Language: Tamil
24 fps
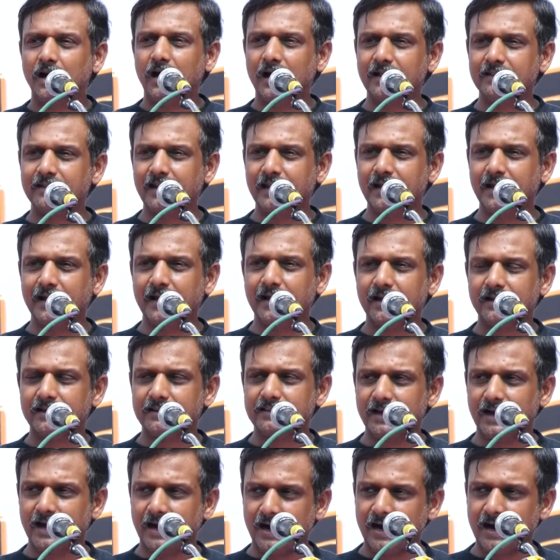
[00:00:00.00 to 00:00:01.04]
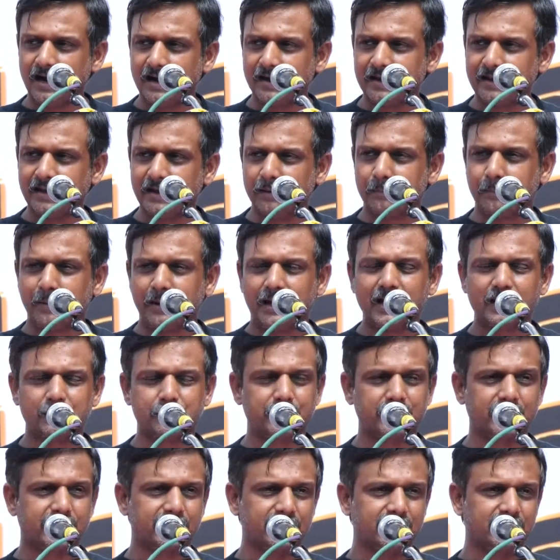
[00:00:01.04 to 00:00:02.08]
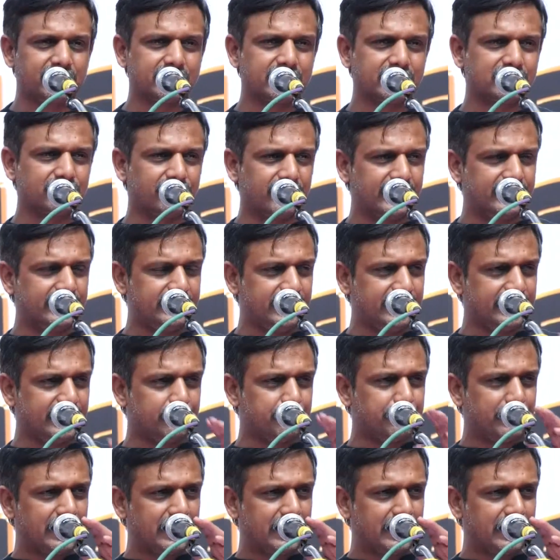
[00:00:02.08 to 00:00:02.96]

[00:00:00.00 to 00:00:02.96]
அதிலே இந்த ஆரிய பார்ப்பனர்களுக்கு இந்த வைதீக